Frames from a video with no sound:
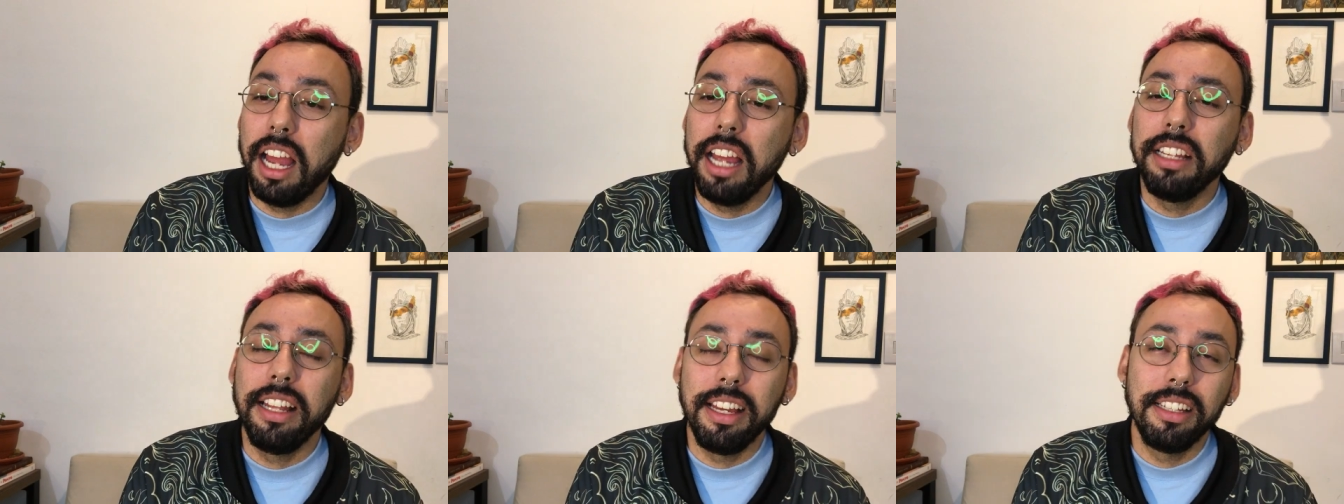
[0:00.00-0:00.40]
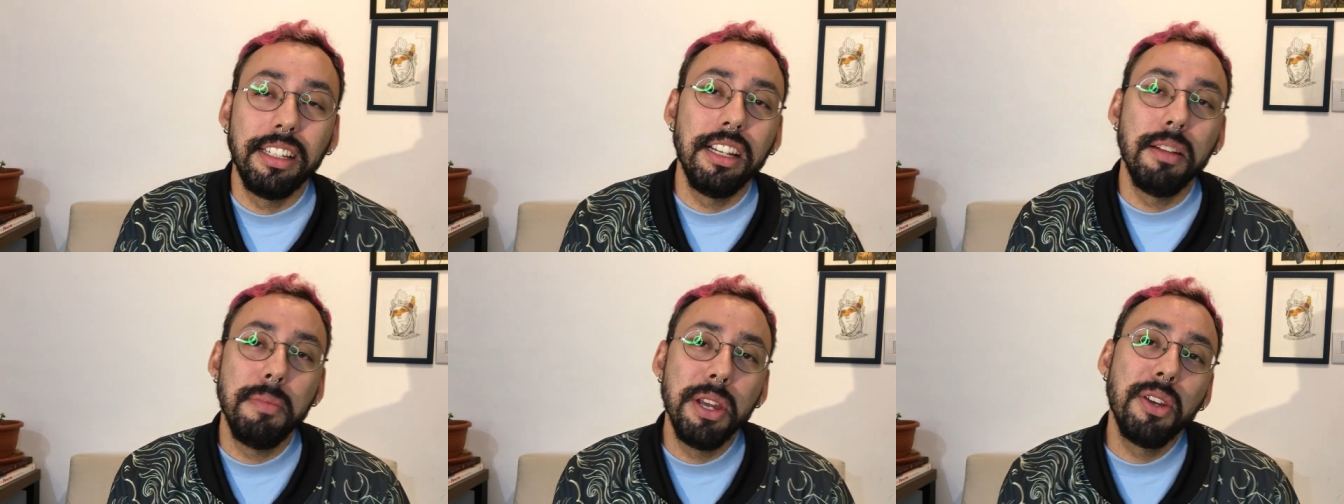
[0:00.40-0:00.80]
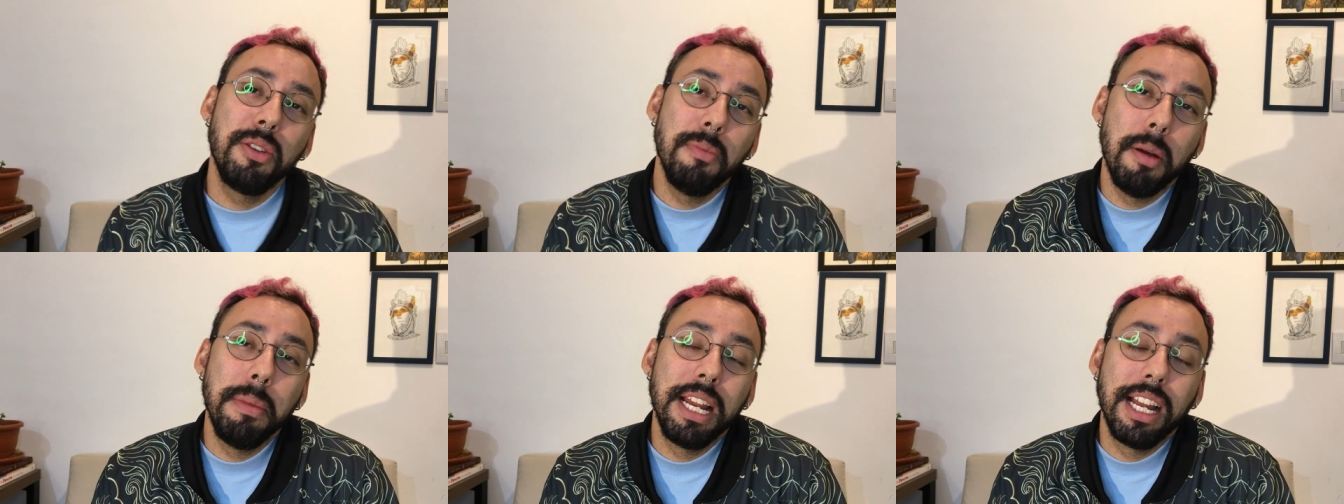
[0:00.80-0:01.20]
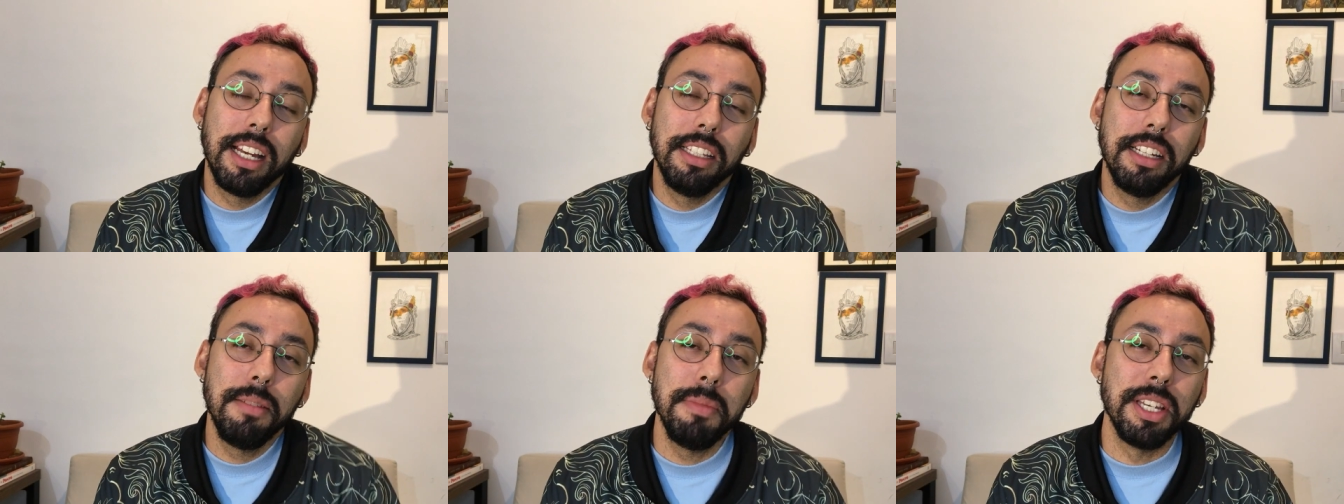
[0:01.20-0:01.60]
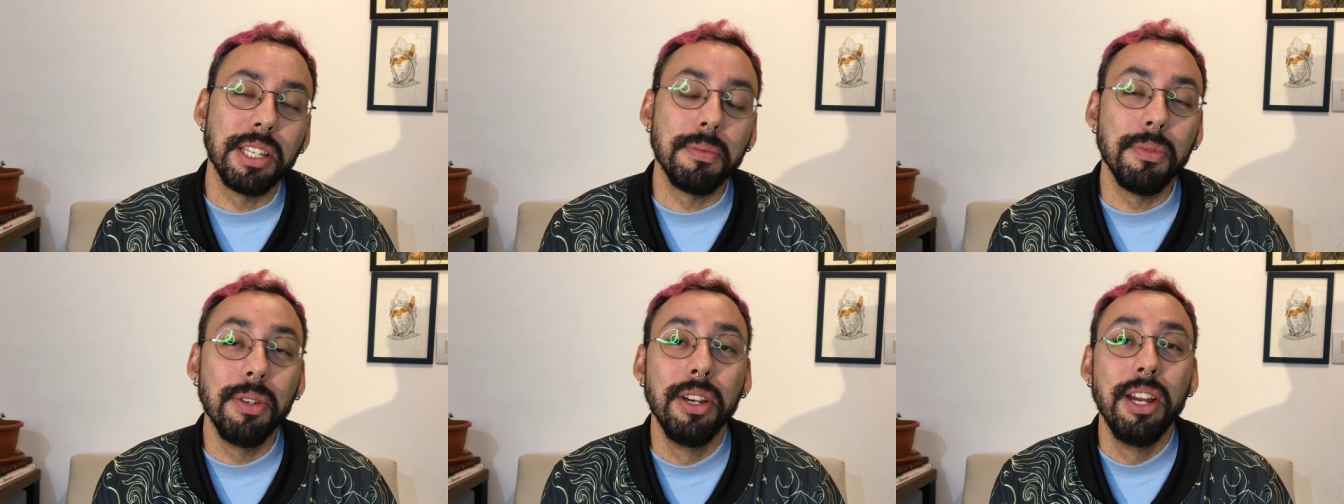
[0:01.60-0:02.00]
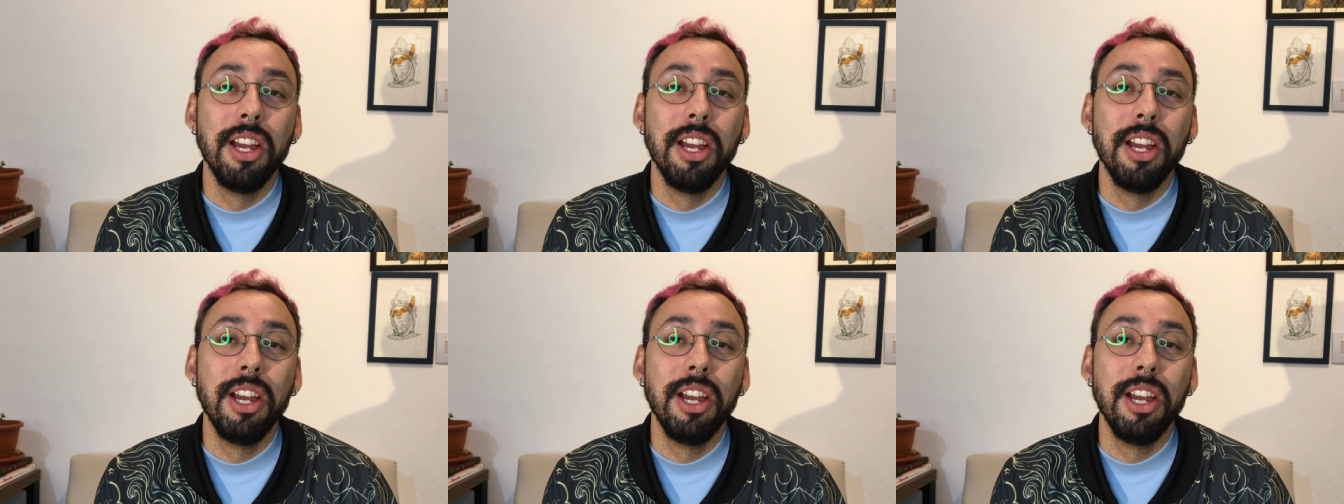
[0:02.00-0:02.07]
A ideia dele é meio que uma brincadeira mesmo.